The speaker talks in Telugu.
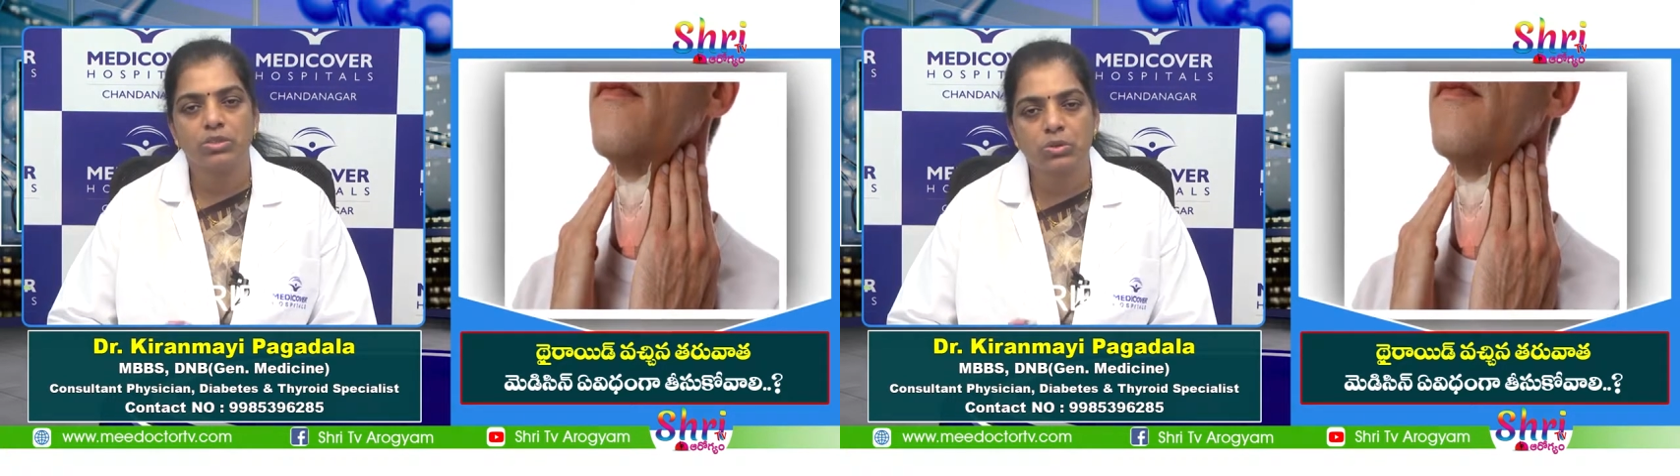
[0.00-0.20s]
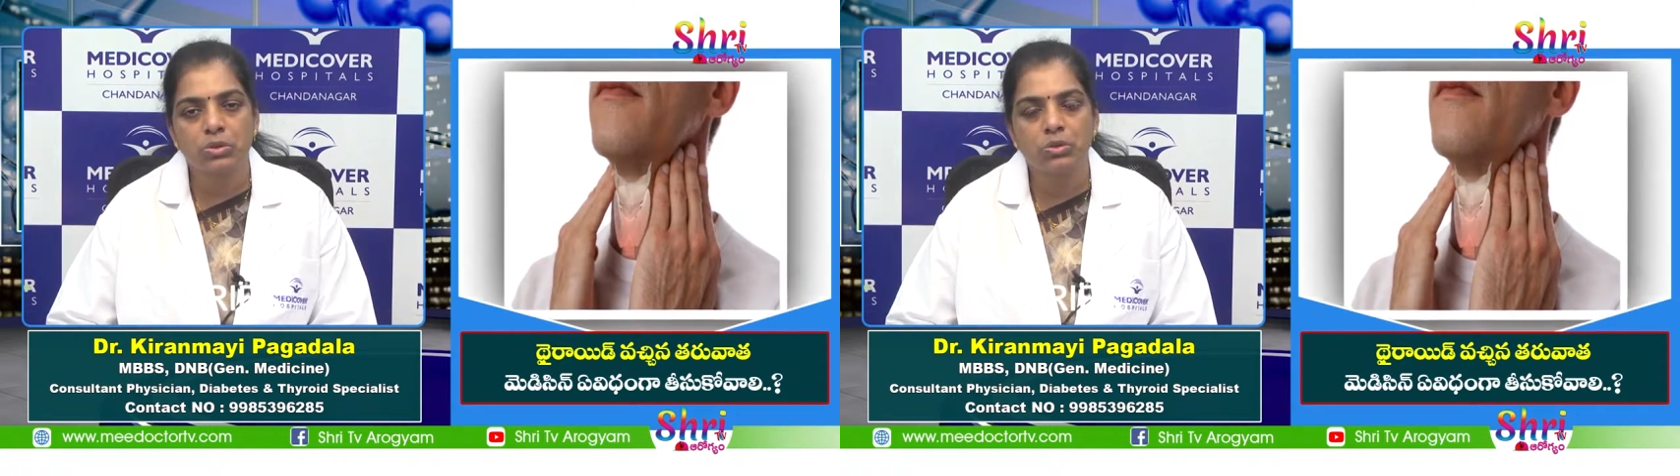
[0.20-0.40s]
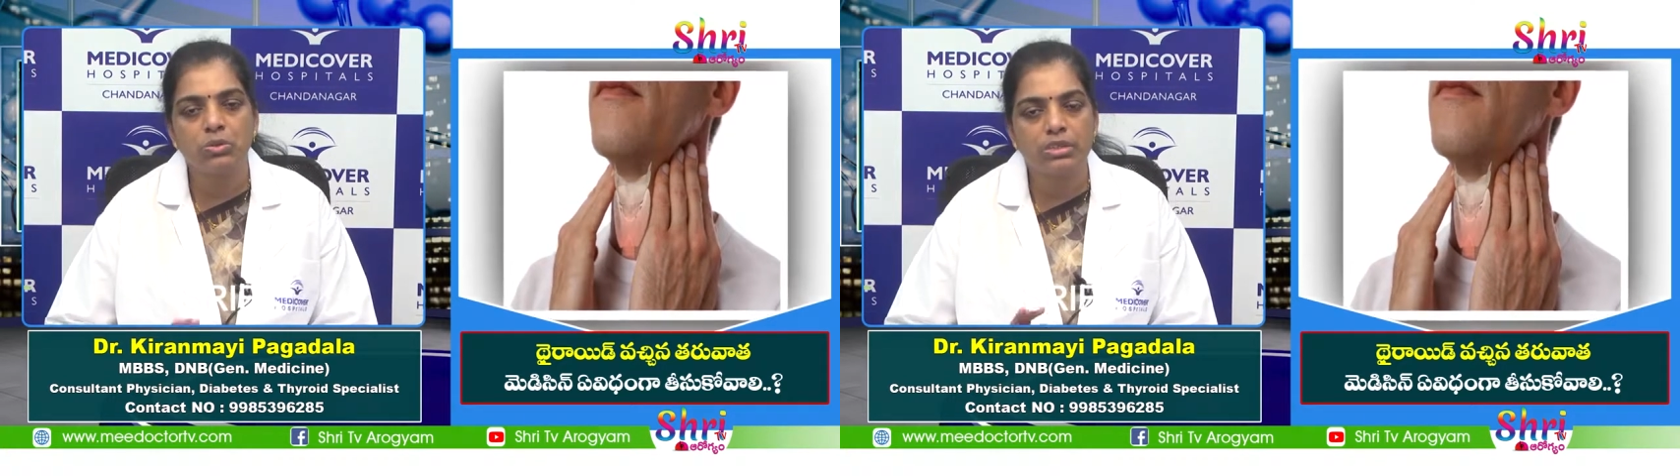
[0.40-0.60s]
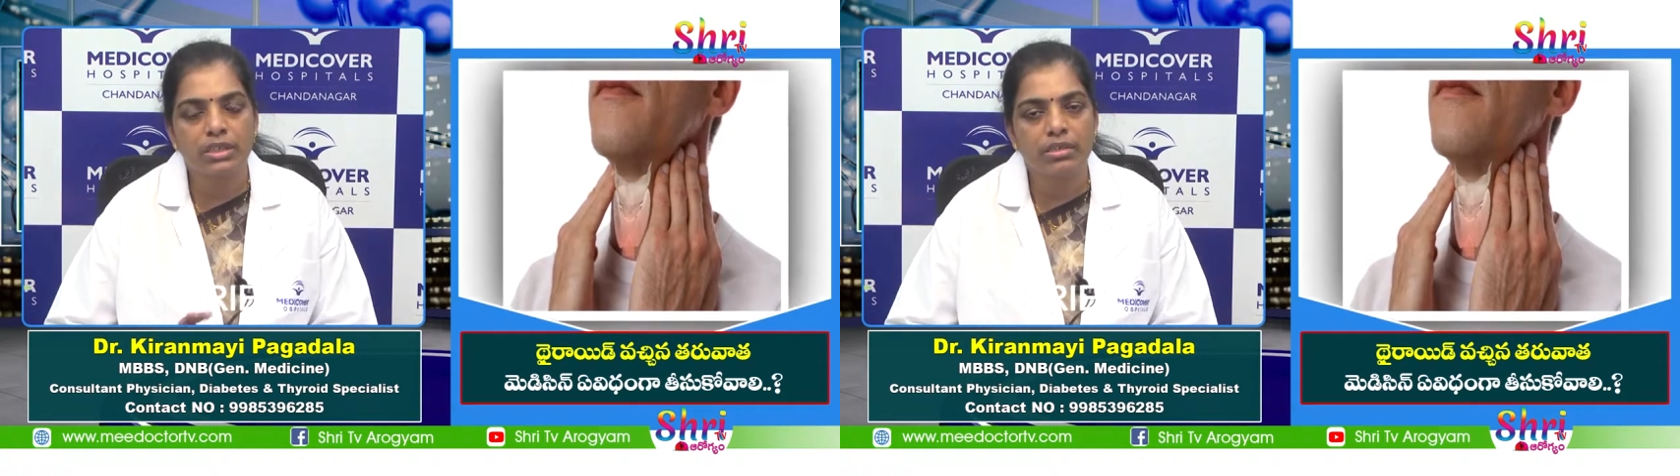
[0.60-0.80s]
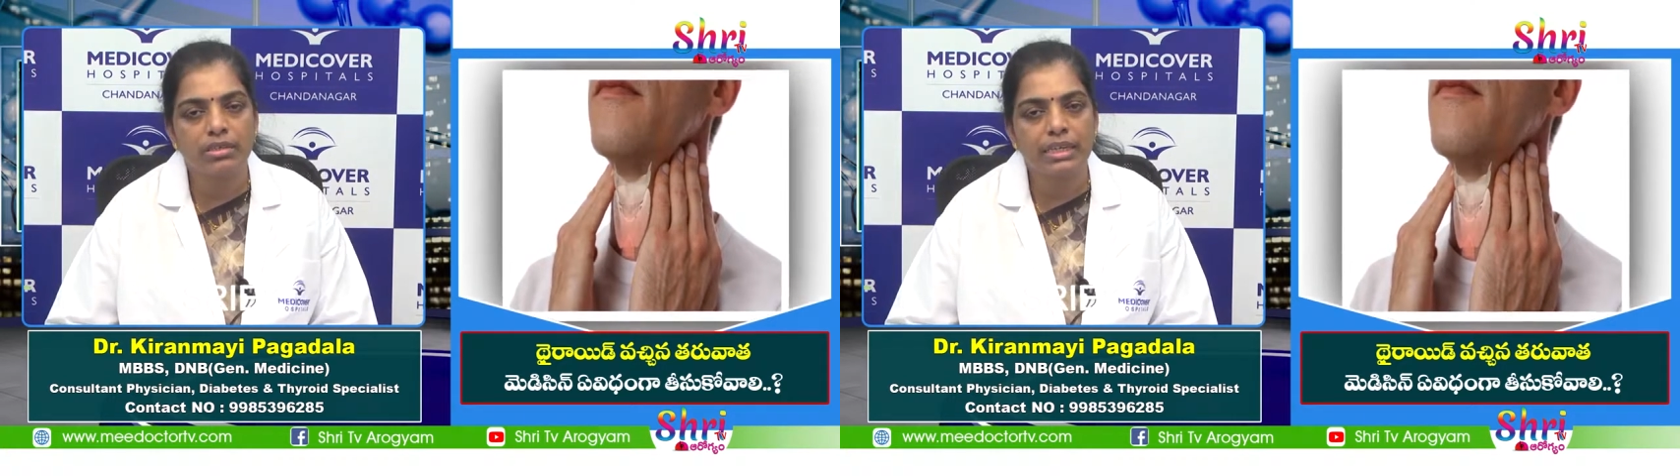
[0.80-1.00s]
జుట్టు
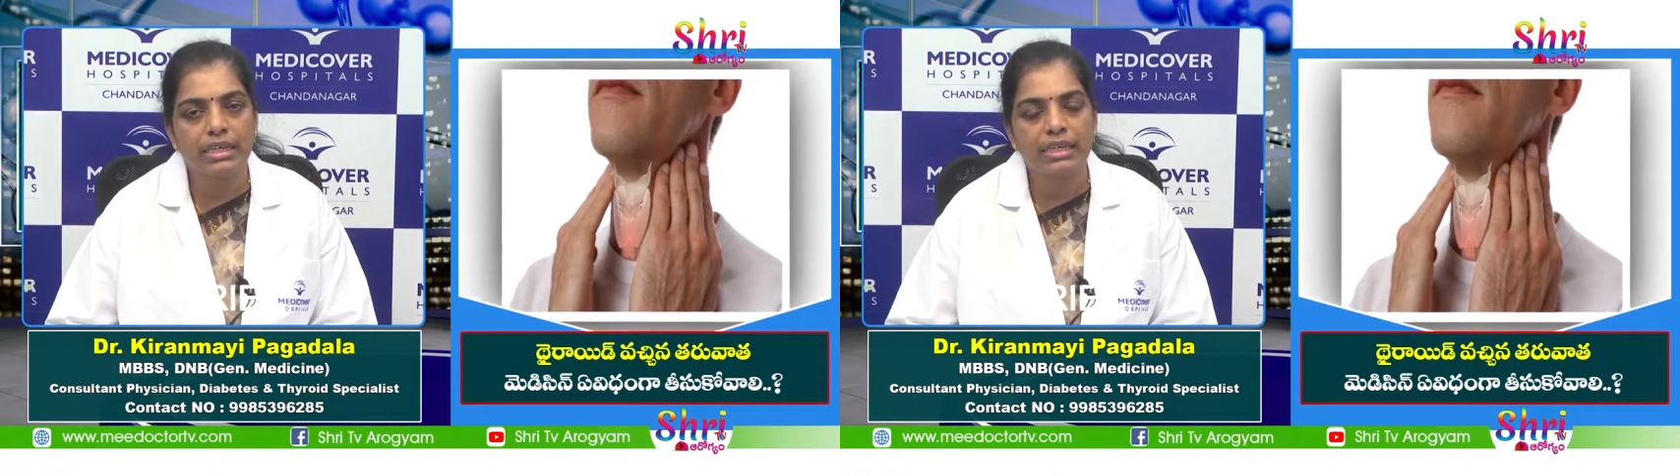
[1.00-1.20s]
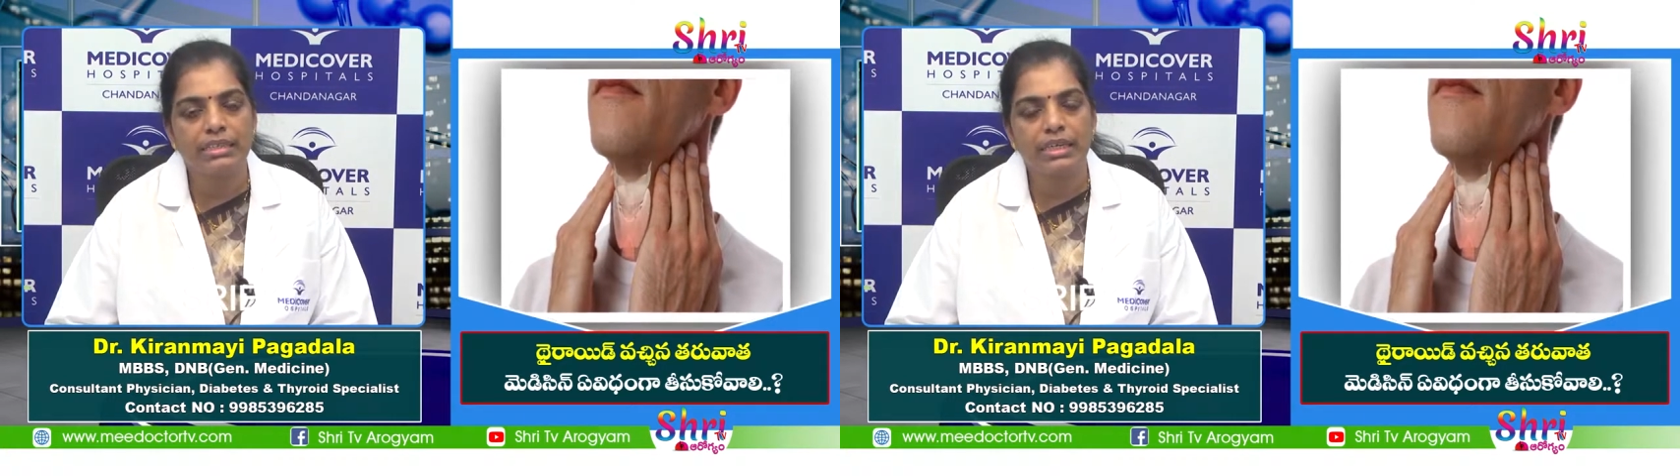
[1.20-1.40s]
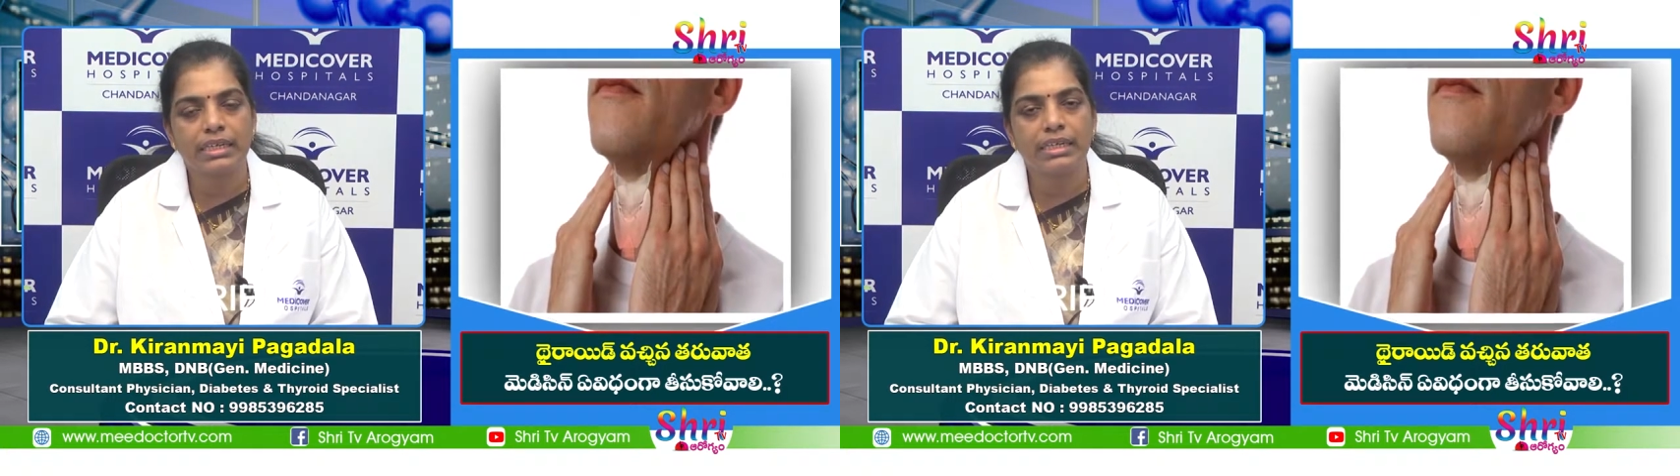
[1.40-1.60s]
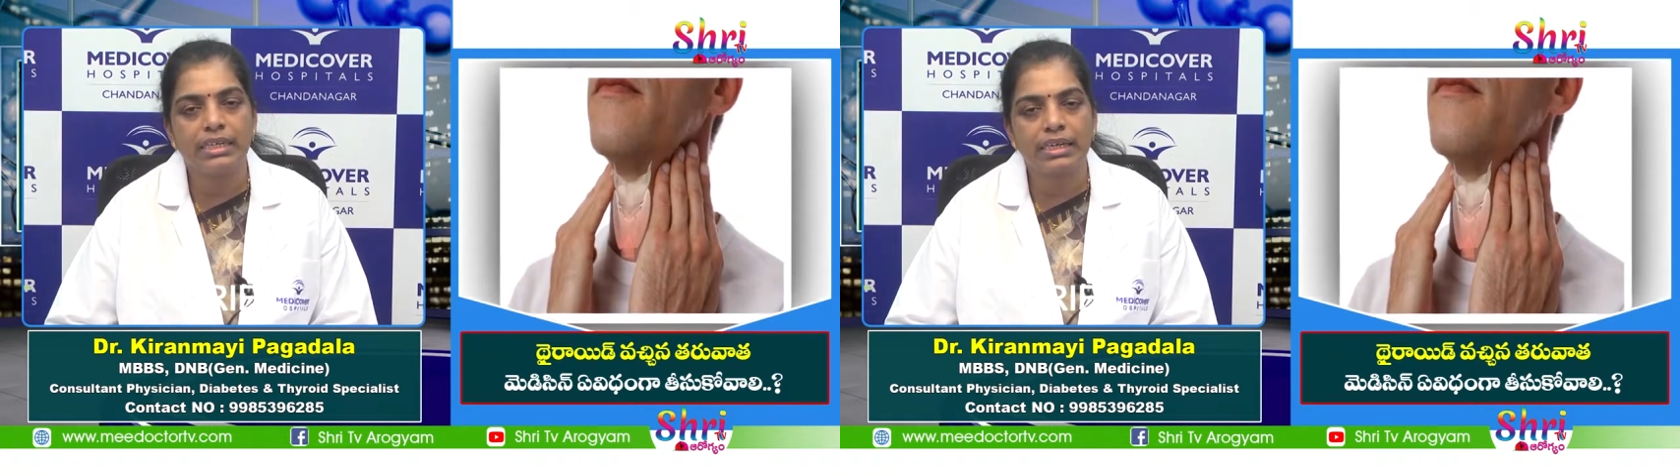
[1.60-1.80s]
స్కిన్ దగ్గర నుంచి అన్నీ